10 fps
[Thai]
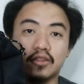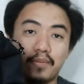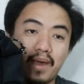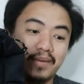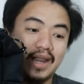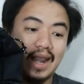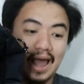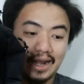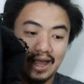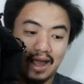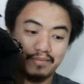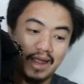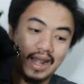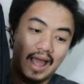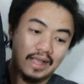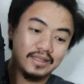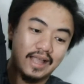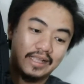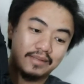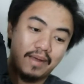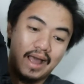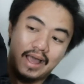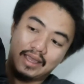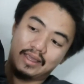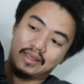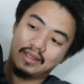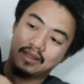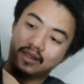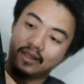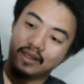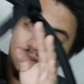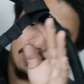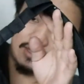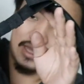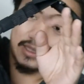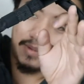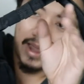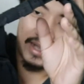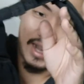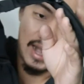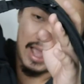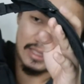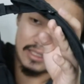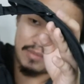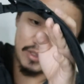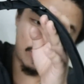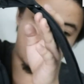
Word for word: ต่อไปเป็นด้านหลังนะครับ ด้านหลังสายสะพาย สายสะพายด้านหลังจะมีตัว